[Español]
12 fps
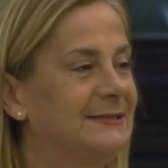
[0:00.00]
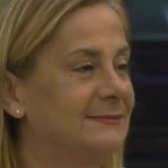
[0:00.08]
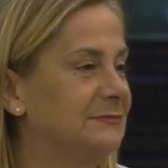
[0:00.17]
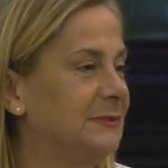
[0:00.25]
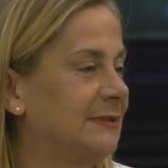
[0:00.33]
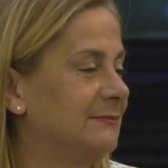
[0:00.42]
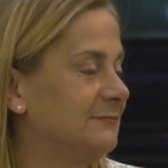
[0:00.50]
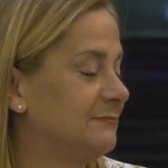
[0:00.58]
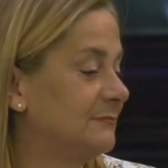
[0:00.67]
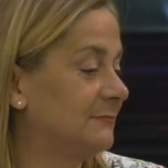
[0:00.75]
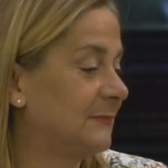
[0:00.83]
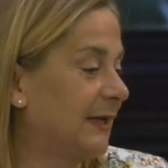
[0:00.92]

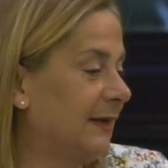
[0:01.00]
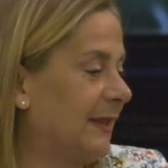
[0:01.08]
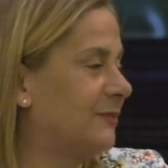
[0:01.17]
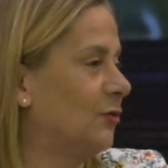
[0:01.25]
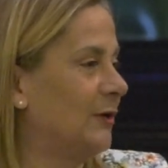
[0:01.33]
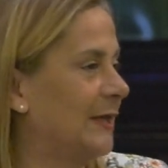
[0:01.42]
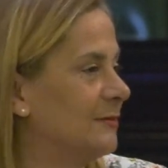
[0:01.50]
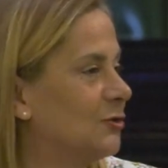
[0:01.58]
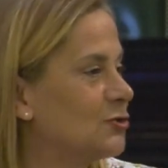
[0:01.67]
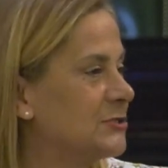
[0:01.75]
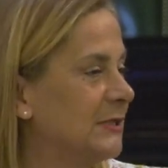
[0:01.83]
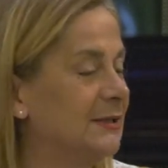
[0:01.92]
mm,
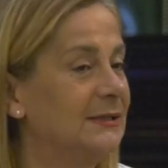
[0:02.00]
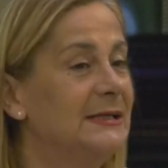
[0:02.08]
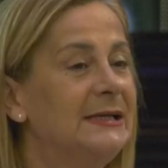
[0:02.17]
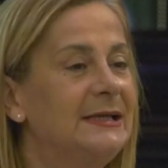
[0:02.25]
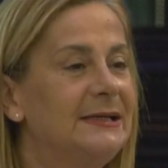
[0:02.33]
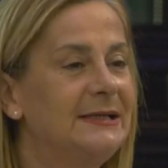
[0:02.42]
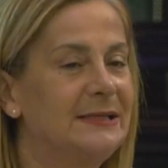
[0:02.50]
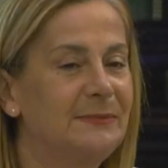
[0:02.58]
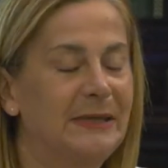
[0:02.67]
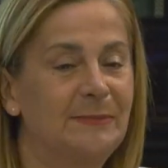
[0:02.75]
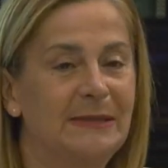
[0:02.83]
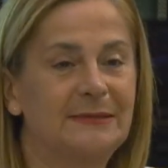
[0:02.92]
relacionándose
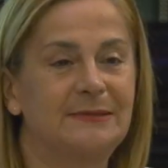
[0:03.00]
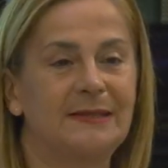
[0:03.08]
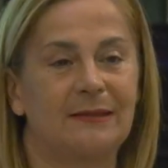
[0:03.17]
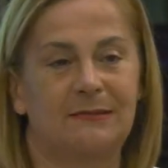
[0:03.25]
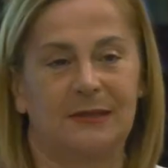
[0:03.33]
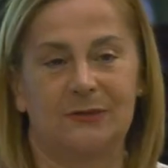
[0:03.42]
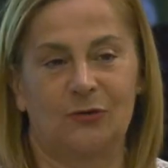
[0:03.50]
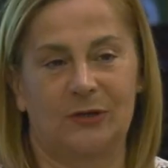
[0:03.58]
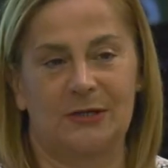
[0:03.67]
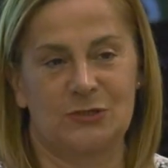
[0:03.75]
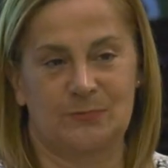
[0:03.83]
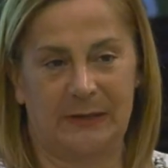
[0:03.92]
libremente y haciendo
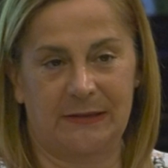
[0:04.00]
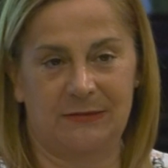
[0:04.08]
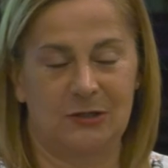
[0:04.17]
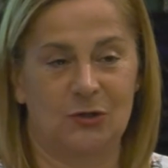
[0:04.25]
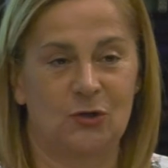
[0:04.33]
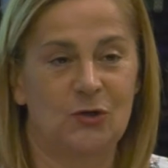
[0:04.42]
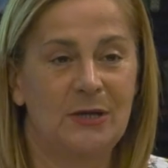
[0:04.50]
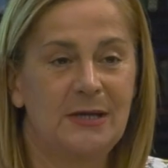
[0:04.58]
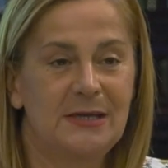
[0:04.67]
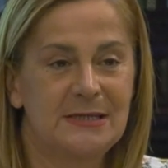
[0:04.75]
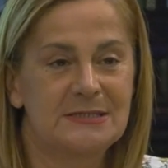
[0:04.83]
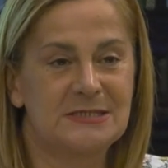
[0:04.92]
que el espacio
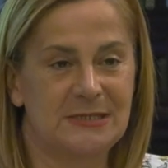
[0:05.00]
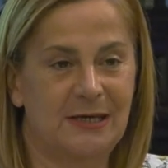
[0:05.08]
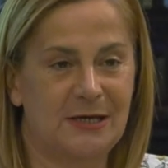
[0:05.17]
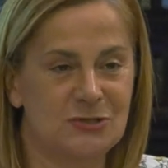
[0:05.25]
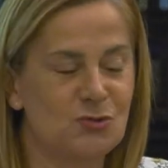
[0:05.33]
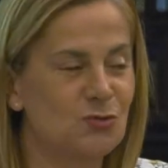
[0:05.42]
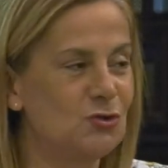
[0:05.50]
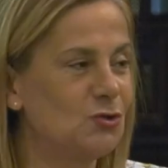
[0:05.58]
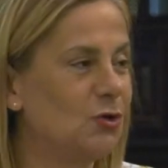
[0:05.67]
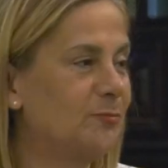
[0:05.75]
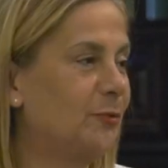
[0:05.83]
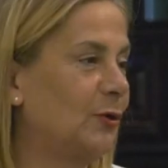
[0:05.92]
sea
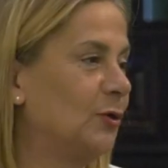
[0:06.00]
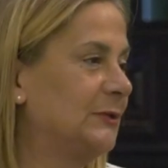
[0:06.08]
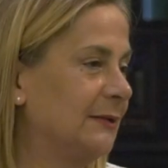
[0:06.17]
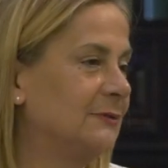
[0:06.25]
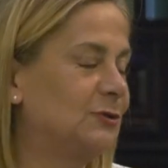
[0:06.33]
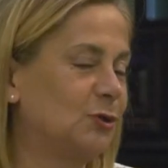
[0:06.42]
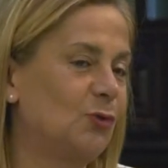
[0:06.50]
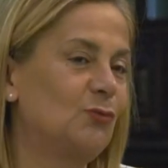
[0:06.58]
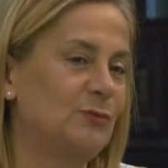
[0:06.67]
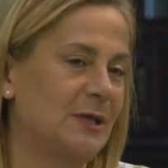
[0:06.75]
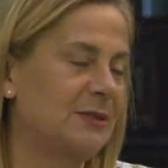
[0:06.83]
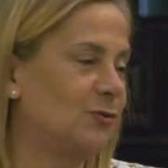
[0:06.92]
suyo y por lo tanto
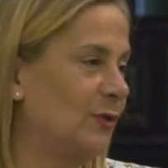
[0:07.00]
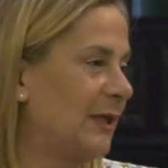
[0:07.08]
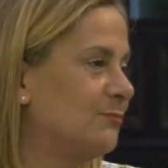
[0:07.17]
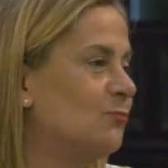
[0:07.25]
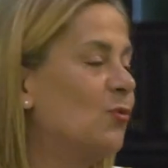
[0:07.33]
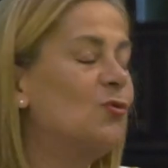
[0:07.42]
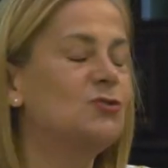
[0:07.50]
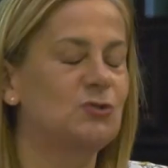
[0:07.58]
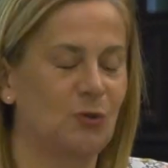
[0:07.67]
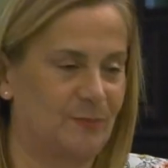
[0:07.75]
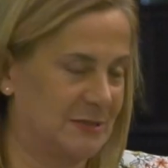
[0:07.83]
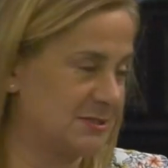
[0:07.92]
una ciudad
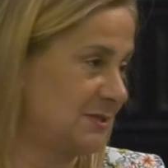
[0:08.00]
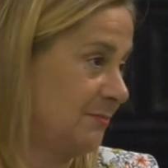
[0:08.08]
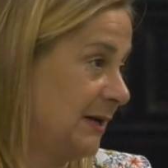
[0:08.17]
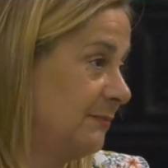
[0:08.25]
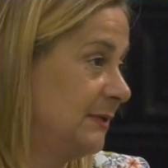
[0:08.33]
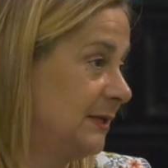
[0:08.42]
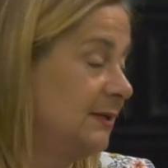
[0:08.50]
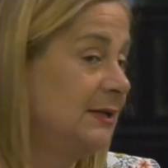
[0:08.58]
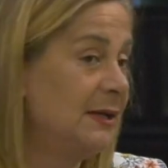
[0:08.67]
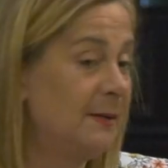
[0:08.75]
mucho más amable